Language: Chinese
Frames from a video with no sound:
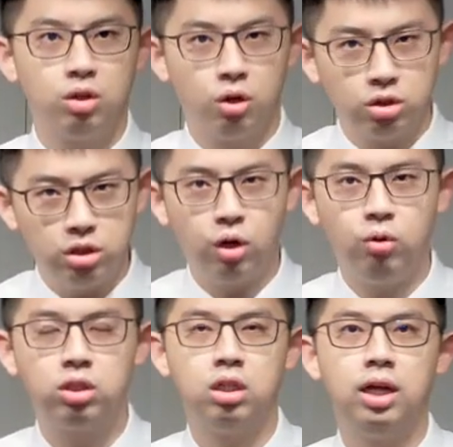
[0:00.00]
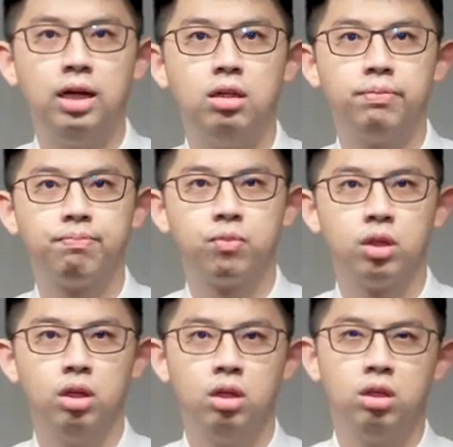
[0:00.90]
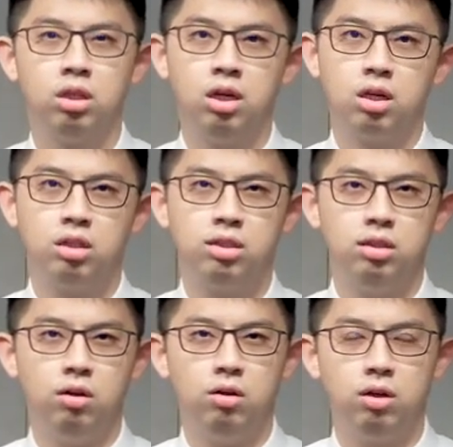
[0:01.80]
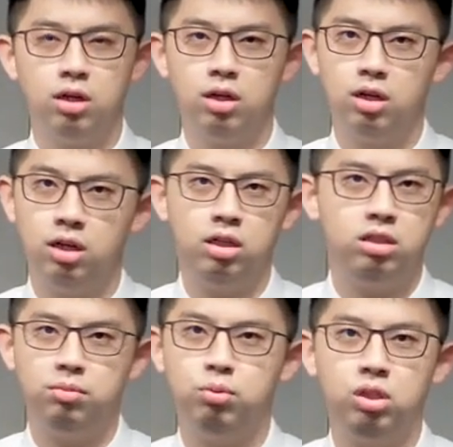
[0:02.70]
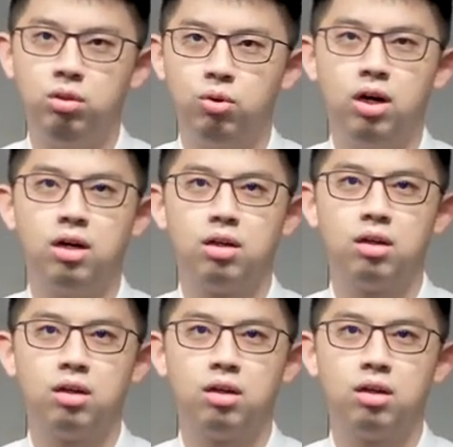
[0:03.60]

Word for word: 都是从神来的。那可是哈，儿子不听话，